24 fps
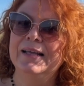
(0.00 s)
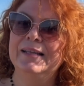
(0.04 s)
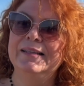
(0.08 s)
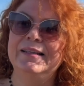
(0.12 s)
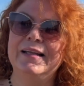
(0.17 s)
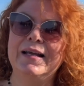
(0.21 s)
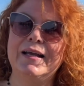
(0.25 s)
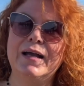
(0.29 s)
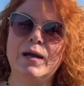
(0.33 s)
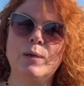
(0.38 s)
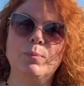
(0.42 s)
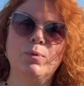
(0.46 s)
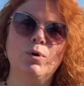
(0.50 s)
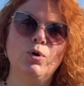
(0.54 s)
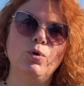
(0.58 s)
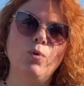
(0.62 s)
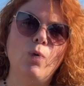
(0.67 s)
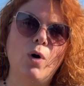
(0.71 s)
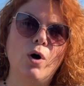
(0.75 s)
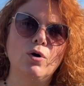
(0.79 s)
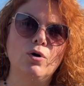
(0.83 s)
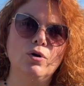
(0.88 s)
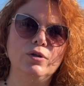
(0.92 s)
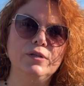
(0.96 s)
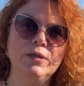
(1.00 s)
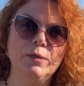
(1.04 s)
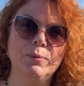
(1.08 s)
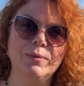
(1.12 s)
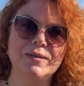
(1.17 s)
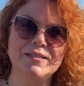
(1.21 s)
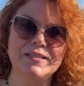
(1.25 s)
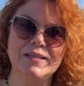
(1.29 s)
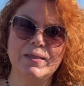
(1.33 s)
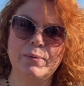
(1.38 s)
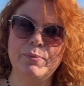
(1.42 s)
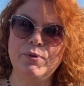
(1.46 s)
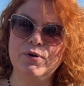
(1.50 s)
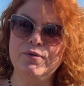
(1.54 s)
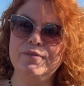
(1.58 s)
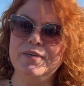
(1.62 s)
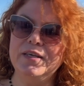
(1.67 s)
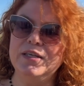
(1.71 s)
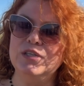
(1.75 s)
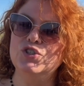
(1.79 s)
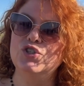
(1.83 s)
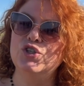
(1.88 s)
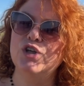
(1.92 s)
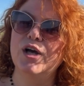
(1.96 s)
del capoluogo di questa
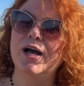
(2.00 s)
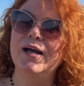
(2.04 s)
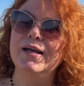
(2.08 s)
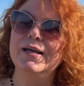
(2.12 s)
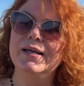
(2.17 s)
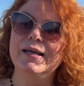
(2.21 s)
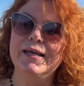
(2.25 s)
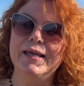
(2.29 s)
provincia.